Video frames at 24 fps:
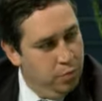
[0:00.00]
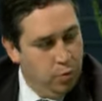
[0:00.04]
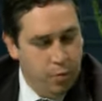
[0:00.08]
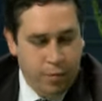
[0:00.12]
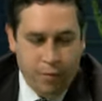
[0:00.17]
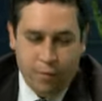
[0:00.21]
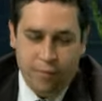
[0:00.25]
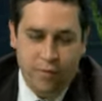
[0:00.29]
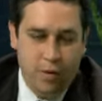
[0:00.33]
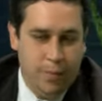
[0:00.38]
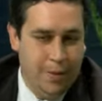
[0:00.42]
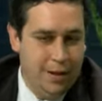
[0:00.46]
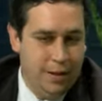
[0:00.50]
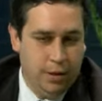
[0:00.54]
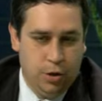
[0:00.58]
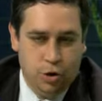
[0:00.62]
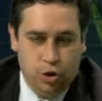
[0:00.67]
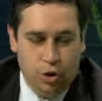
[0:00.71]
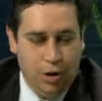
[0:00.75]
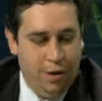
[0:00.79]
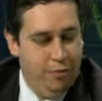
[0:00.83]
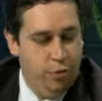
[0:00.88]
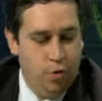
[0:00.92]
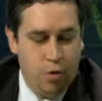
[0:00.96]
ovviamente
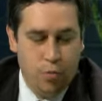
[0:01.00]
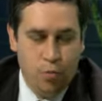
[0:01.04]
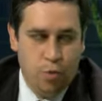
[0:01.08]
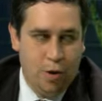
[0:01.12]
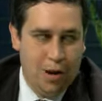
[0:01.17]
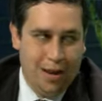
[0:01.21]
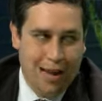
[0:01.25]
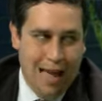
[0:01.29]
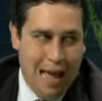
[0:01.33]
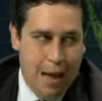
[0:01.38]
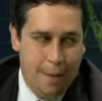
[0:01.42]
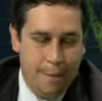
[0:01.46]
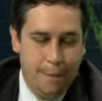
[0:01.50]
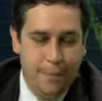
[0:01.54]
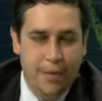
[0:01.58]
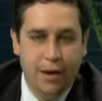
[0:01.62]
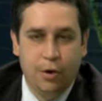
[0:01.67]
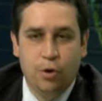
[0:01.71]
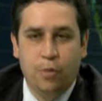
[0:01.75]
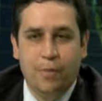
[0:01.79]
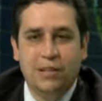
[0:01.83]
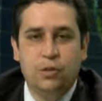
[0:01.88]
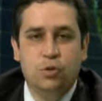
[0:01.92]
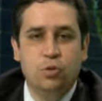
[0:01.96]
le formule
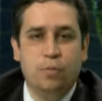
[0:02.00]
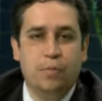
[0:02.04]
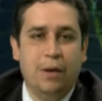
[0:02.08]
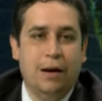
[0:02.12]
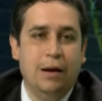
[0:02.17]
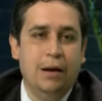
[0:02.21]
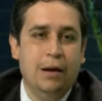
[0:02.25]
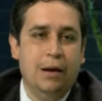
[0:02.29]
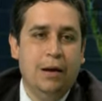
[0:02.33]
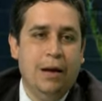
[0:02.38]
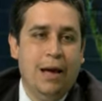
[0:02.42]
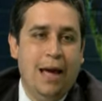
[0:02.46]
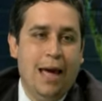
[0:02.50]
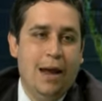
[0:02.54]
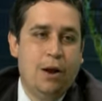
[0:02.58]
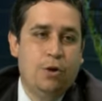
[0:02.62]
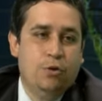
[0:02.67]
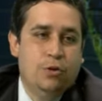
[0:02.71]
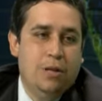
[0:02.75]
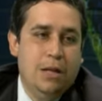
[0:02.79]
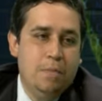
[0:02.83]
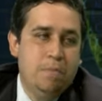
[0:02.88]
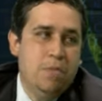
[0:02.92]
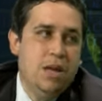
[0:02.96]
cambiano, ma insomma
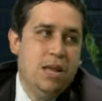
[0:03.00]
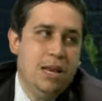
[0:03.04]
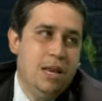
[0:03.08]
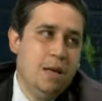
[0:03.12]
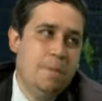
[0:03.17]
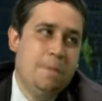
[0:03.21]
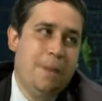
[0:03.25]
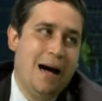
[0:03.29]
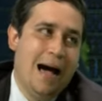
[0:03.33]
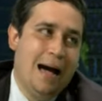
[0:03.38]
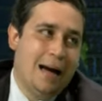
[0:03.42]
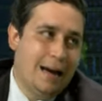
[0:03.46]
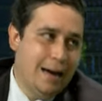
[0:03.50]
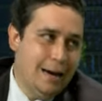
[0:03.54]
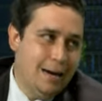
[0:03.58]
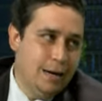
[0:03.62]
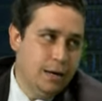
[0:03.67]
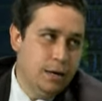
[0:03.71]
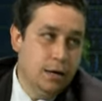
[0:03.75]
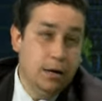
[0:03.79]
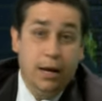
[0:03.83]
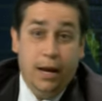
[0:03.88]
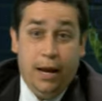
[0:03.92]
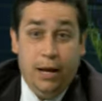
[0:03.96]
erano dei mini pack
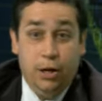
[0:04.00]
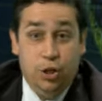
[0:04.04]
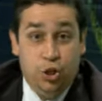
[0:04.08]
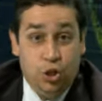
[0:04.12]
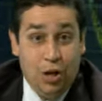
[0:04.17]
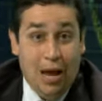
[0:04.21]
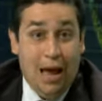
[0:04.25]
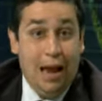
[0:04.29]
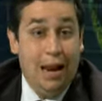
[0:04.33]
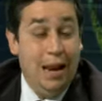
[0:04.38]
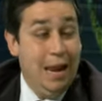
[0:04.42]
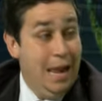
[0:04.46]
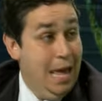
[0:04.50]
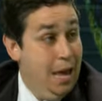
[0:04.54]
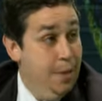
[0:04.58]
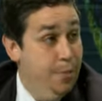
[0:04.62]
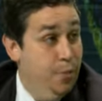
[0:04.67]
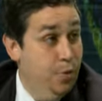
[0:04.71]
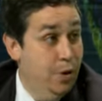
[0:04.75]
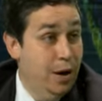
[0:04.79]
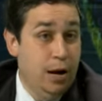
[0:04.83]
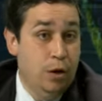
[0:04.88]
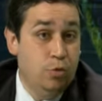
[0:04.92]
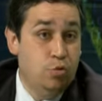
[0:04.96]
e già
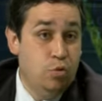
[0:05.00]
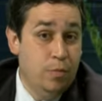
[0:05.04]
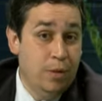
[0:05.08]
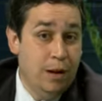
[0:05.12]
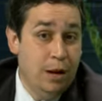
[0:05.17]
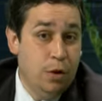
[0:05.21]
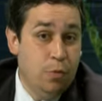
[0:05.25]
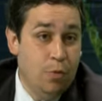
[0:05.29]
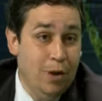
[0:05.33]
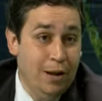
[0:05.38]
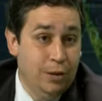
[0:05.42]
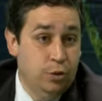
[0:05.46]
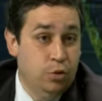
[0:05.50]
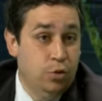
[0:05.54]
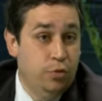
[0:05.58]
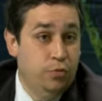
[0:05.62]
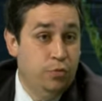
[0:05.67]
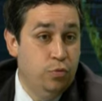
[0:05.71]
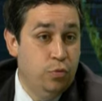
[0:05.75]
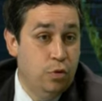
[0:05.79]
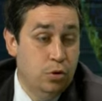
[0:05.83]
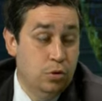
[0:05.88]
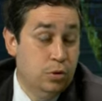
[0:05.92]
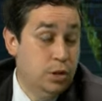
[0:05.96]
all'epoca, nel 2004,
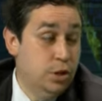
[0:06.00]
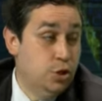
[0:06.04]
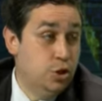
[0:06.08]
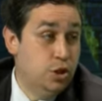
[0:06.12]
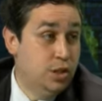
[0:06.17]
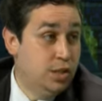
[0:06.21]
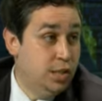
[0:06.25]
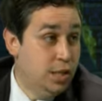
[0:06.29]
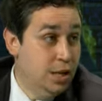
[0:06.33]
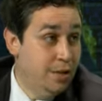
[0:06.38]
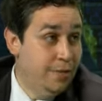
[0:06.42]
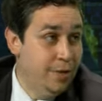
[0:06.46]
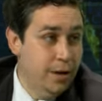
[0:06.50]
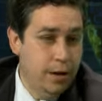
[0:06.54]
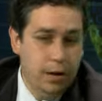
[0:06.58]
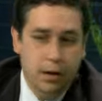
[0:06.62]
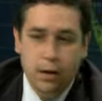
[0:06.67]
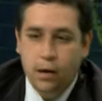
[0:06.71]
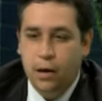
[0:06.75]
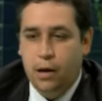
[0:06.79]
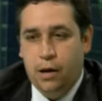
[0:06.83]
furono decisive.